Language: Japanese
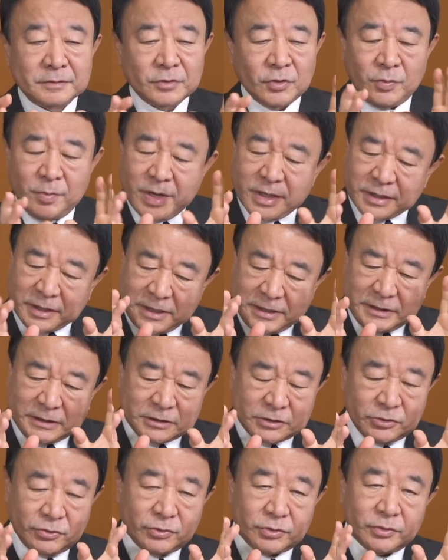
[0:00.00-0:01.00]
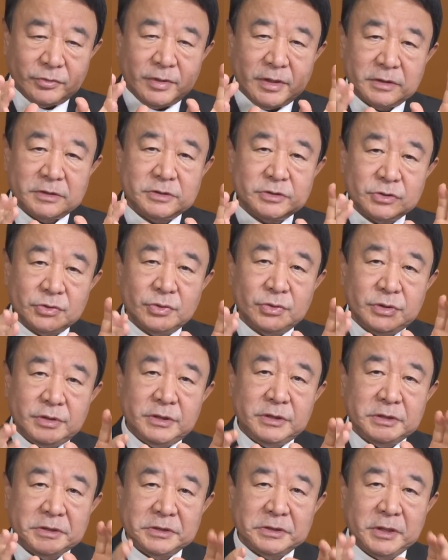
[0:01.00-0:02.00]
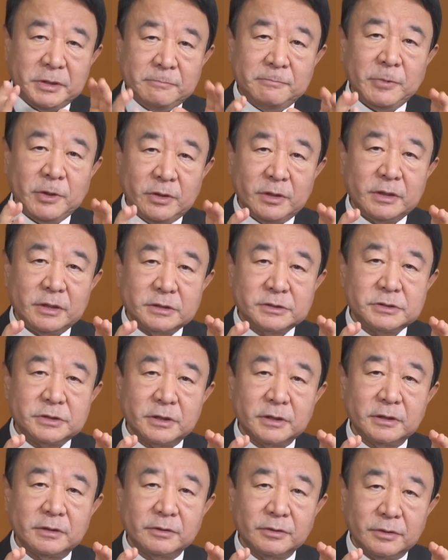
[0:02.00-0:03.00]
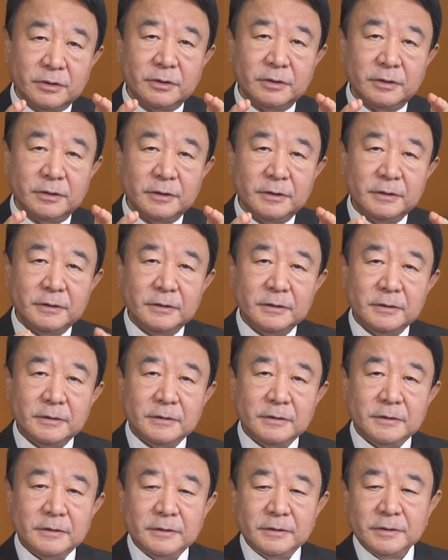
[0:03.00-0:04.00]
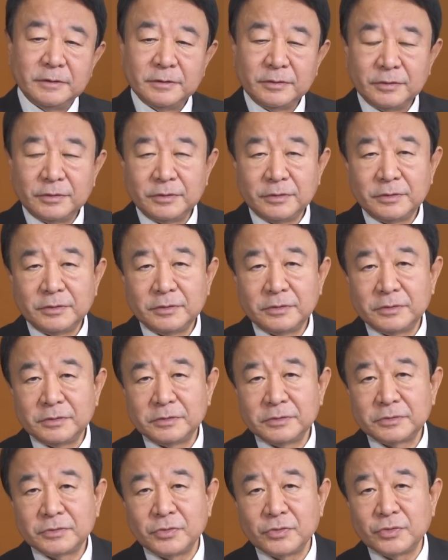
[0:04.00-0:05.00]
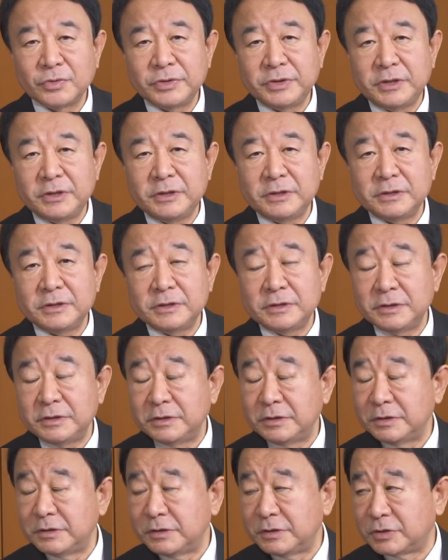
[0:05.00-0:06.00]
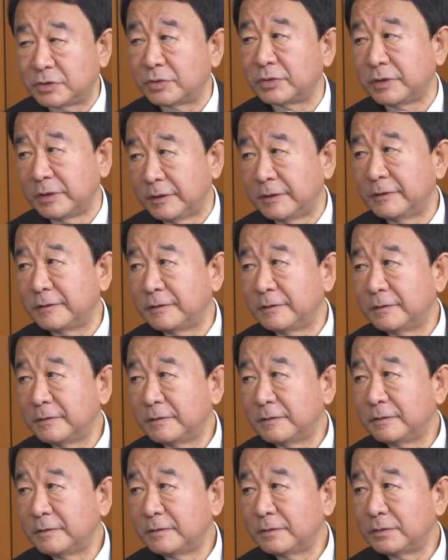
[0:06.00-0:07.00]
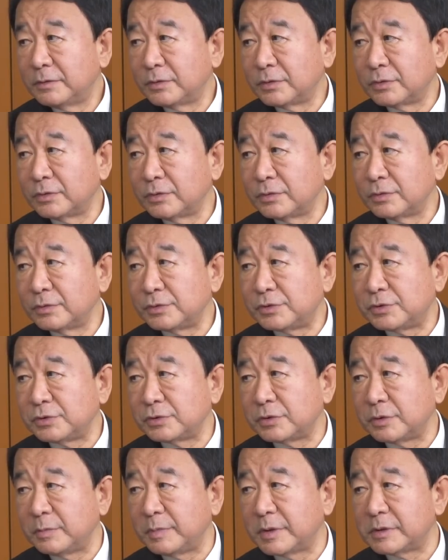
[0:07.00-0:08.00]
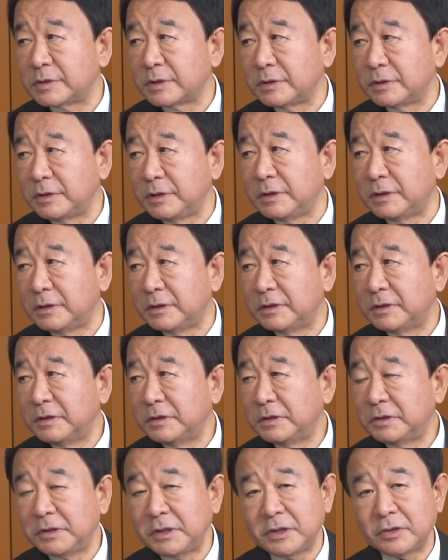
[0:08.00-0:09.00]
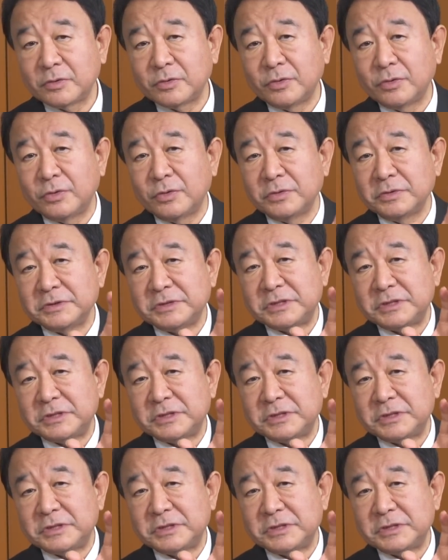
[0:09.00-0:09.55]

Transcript: 細かいっていうよりは非常に現場の話だけどここに一人あの習近平さんに抵抗